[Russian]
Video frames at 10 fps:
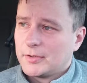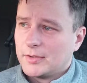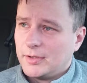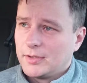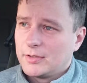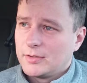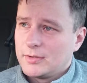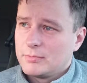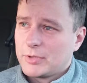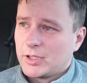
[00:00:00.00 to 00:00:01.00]
Да,
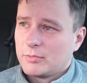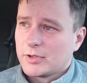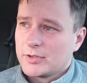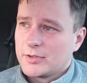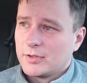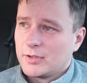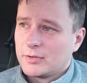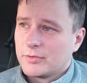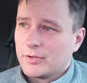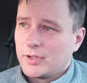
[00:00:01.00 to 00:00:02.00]
прямо
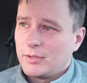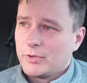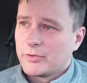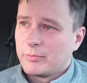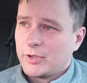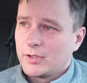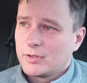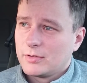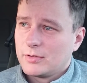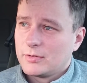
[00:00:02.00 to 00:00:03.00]
расстилаются там и спят,
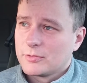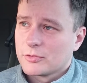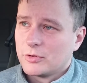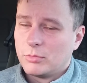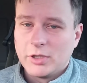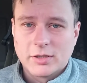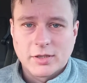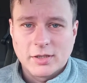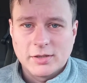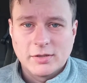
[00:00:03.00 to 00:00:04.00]
чтобы не
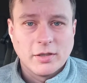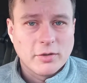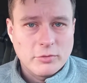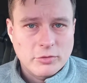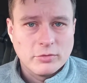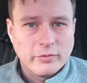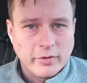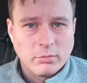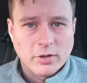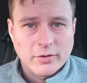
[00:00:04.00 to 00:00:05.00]
тратить горючку на
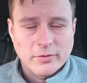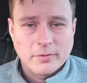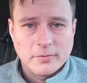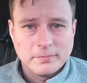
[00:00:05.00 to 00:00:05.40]
вибасту.